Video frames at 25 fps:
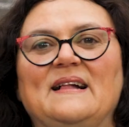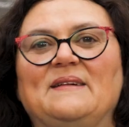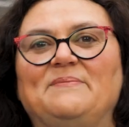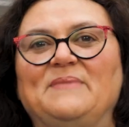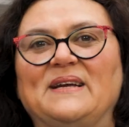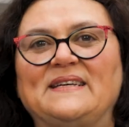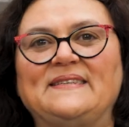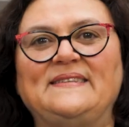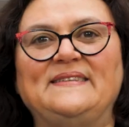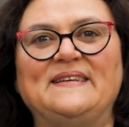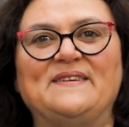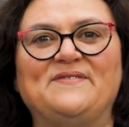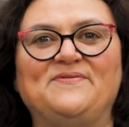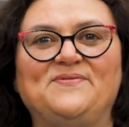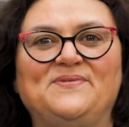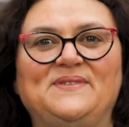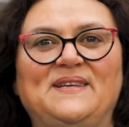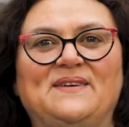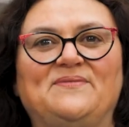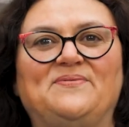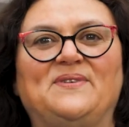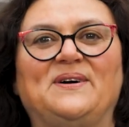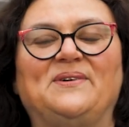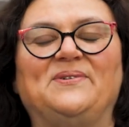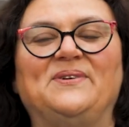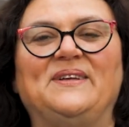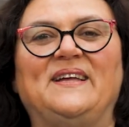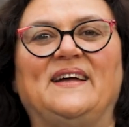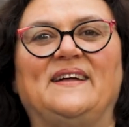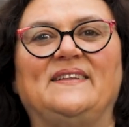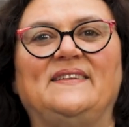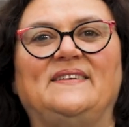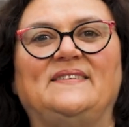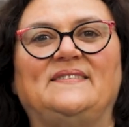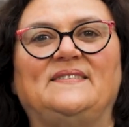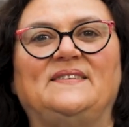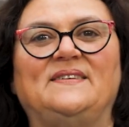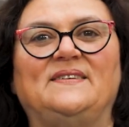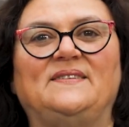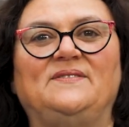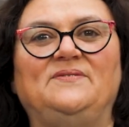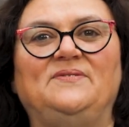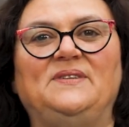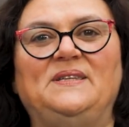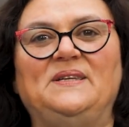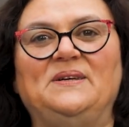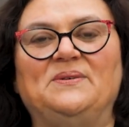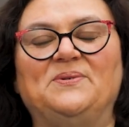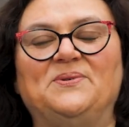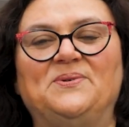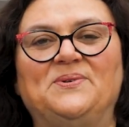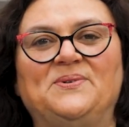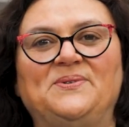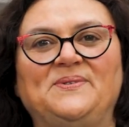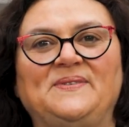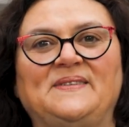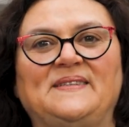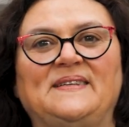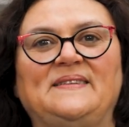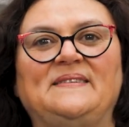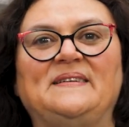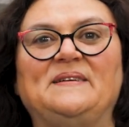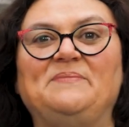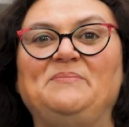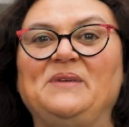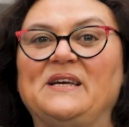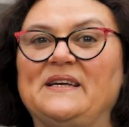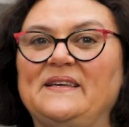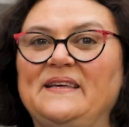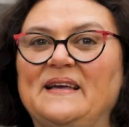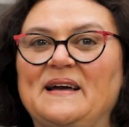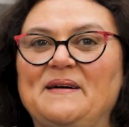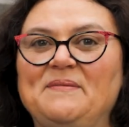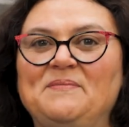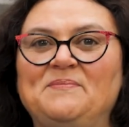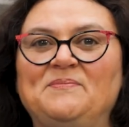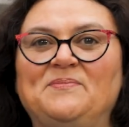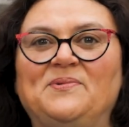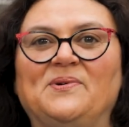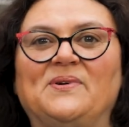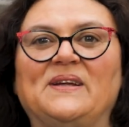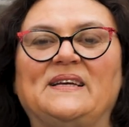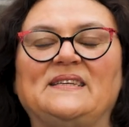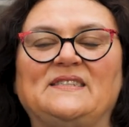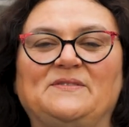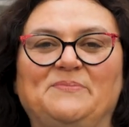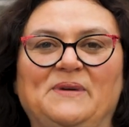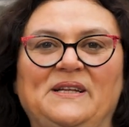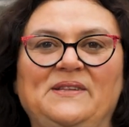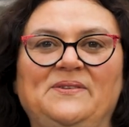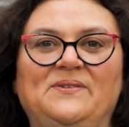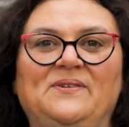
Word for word: Merci à vous d'avoir regardé cette vidéo. C'était Myriam pour la semaine